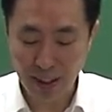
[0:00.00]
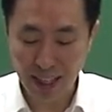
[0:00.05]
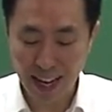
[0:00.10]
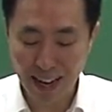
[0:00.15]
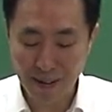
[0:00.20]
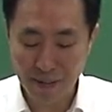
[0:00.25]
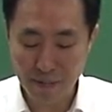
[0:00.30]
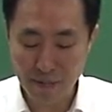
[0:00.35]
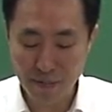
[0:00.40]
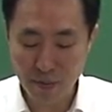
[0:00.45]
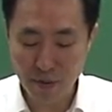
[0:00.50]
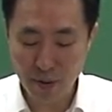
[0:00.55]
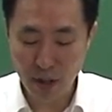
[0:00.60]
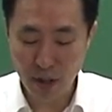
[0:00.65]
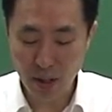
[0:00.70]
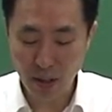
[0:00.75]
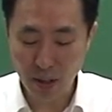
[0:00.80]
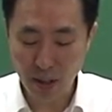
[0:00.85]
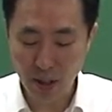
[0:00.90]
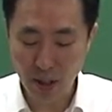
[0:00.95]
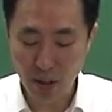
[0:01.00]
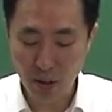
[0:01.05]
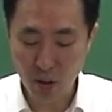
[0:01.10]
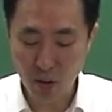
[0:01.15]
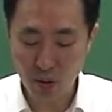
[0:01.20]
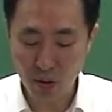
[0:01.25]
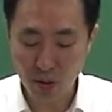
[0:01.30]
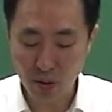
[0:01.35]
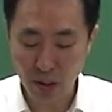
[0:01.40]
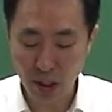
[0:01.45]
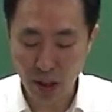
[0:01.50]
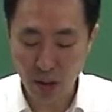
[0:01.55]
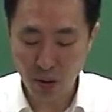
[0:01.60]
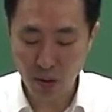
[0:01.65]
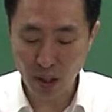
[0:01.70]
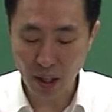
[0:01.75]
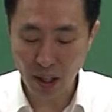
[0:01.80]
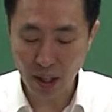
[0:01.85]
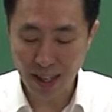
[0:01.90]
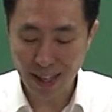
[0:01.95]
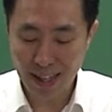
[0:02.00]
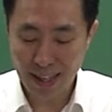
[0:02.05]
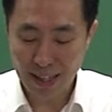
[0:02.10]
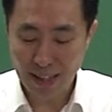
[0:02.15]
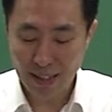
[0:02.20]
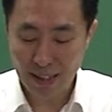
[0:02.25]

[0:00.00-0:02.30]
장부의 기록 내용이